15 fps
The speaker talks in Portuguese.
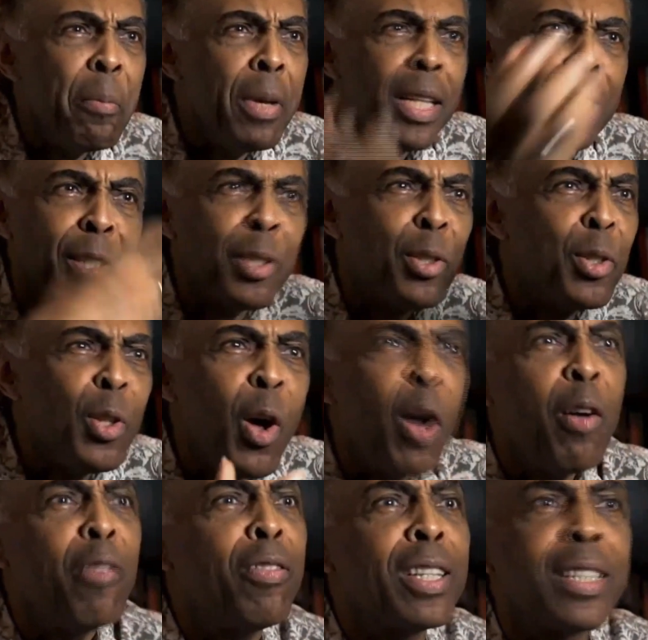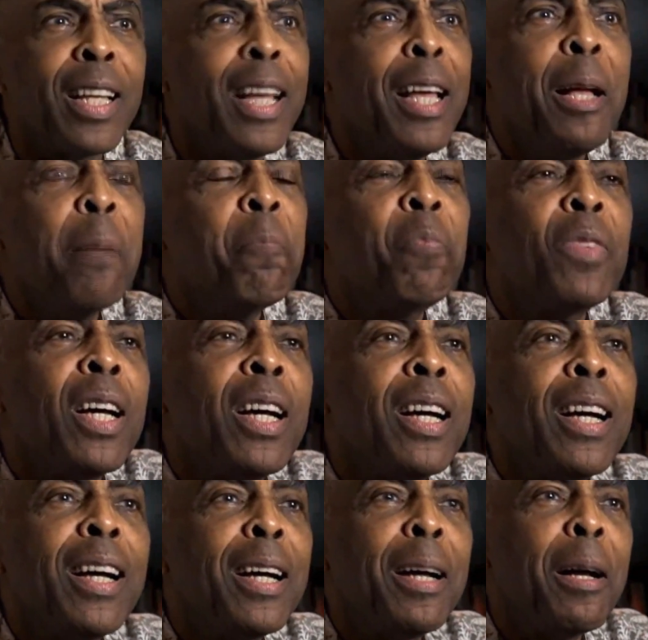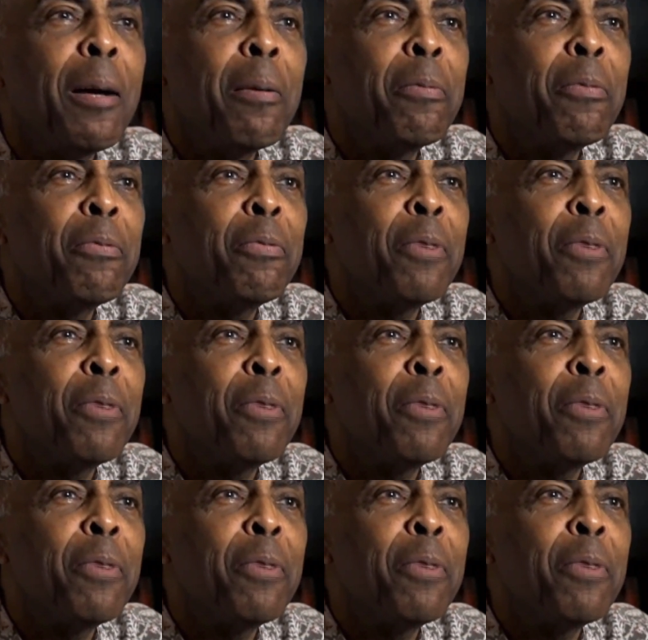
sementes novas, a, ah,